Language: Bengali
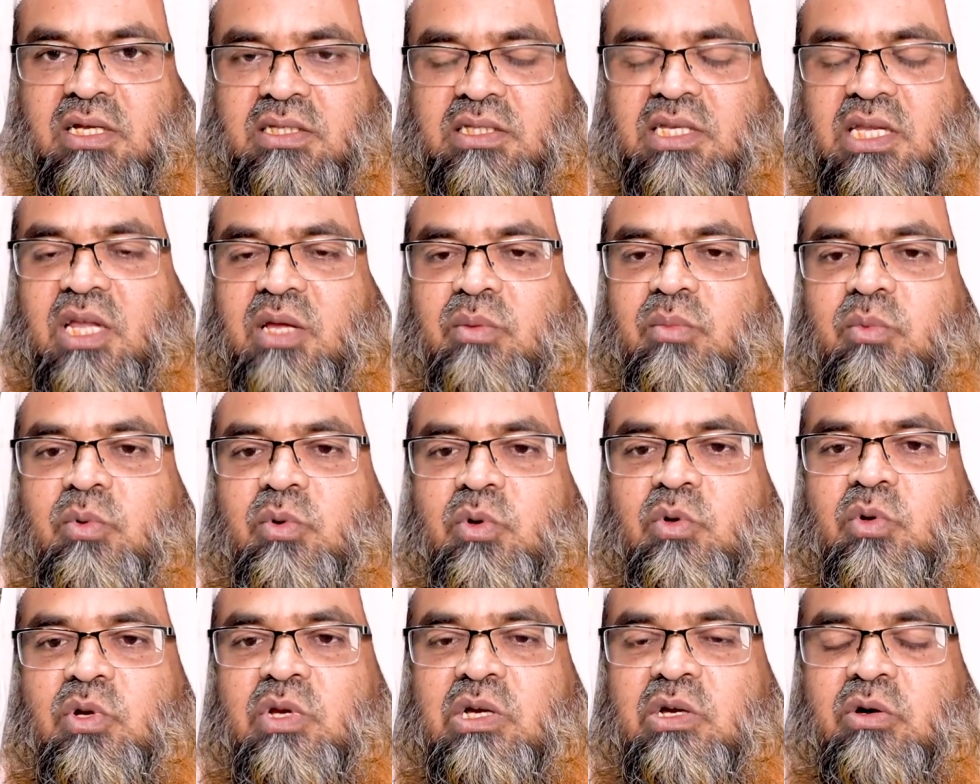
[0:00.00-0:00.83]
যারা এই
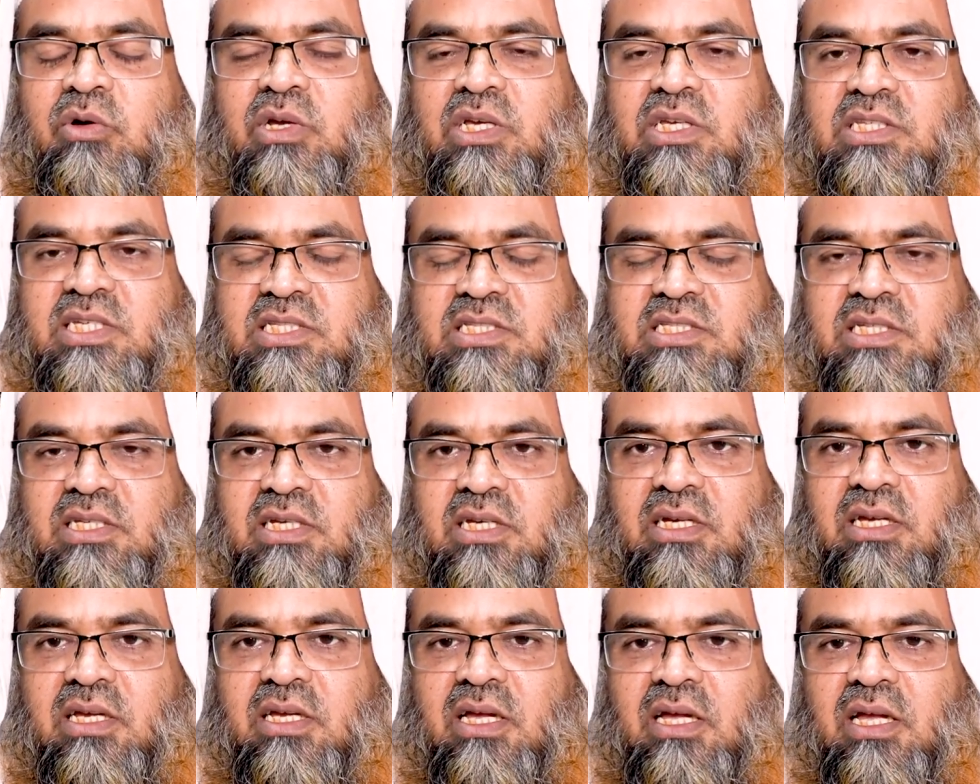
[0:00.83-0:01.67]
ভুলগুলি করে যাচ্ছে
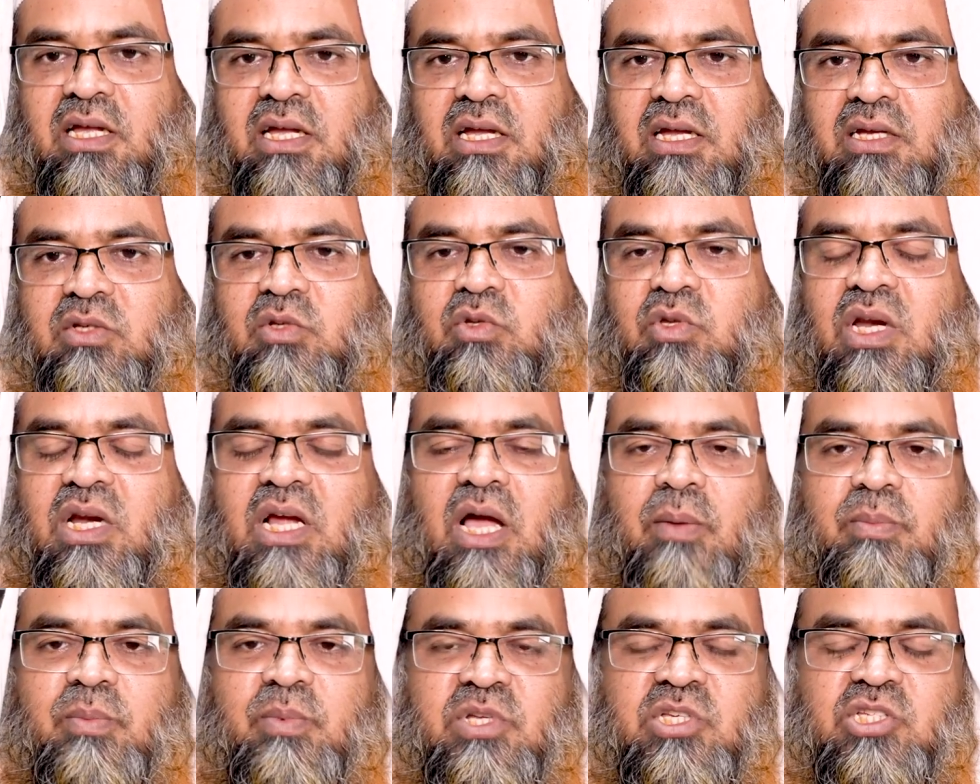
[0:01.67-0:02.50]
সুতরাং
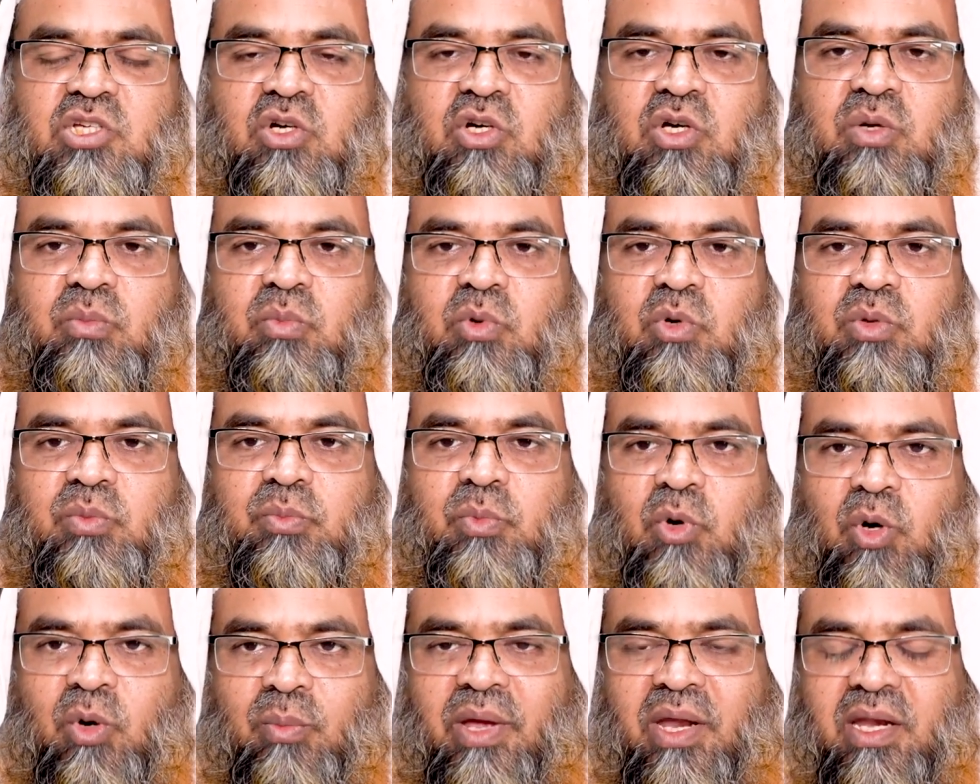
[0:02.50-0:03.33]
আপনি যখন বই
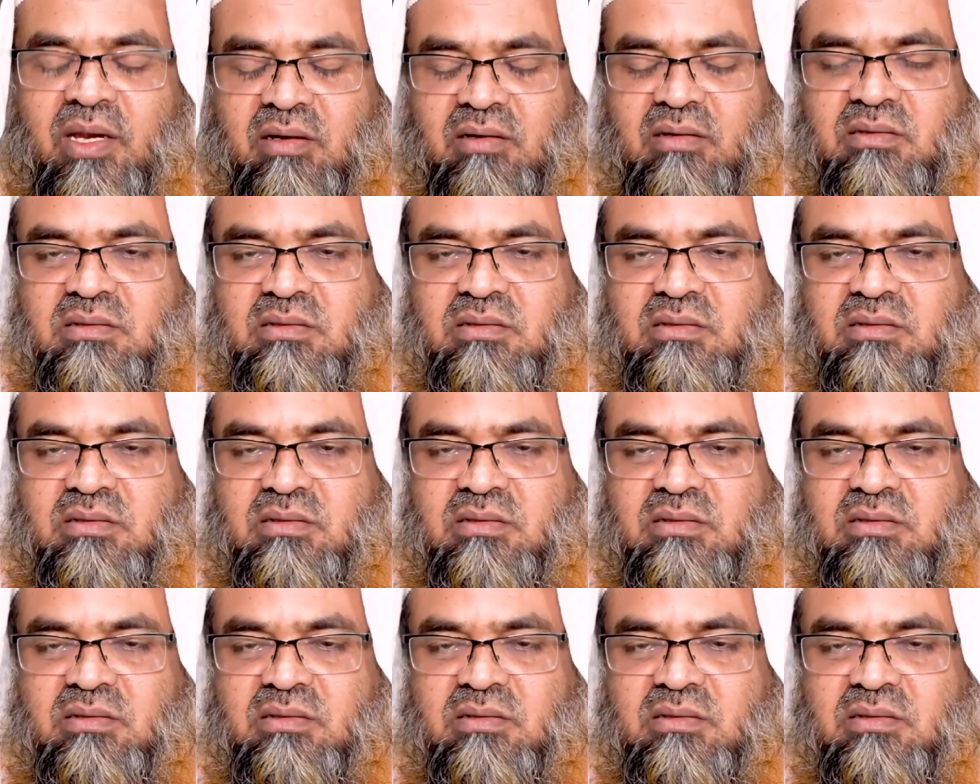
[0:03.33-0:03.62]
পড়বেন